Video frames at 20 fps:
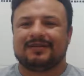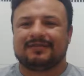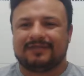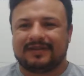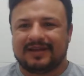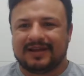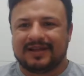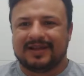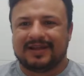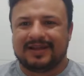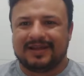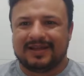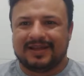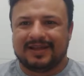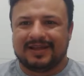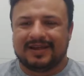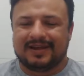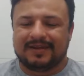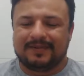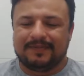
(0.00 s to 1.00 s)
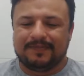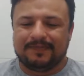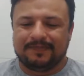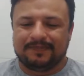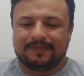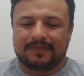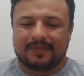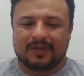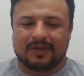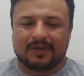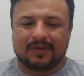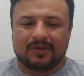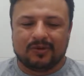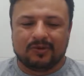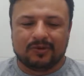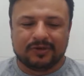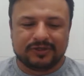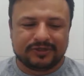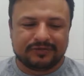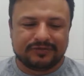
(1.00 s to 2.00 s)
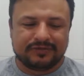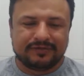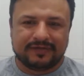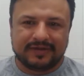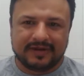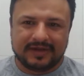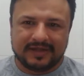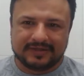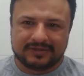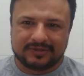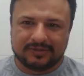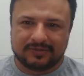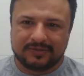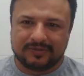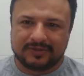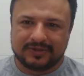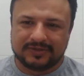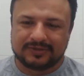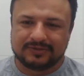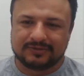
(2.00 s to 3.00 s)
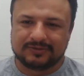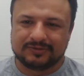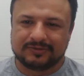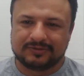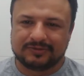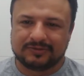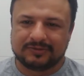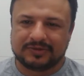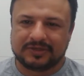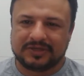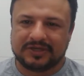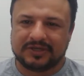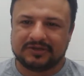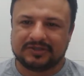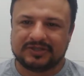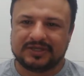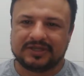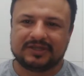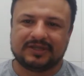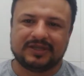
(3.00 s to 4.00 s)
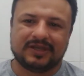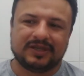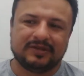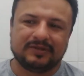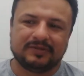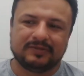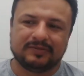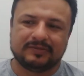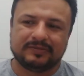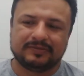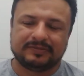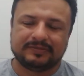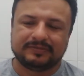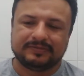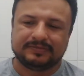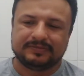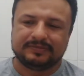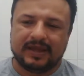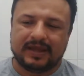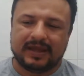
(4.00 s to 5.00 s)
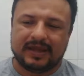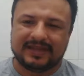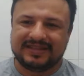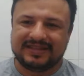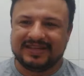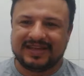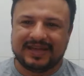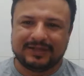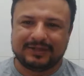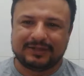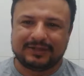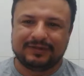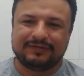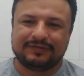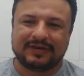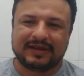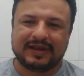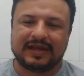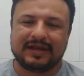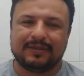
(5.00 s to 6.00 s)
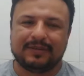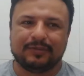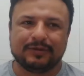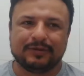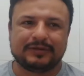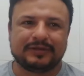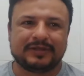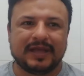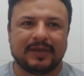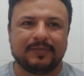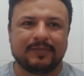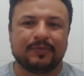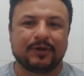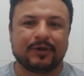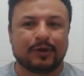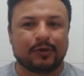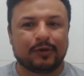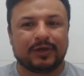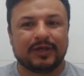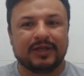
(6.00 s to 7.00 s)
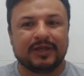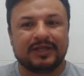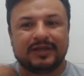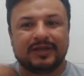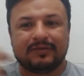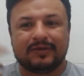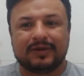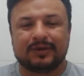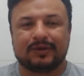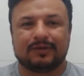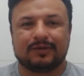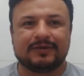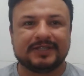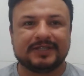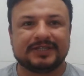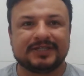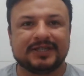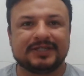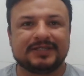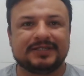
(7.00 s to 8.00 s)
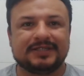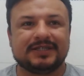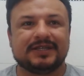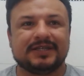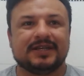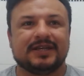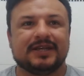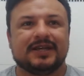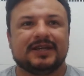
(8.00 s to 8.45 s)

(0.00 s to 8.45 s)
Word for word: Fala galera! Hoje eu vim falar sobre um assunto que eu já tenho é, adiado de falar há muito tempo, porque eu queria uma nova chance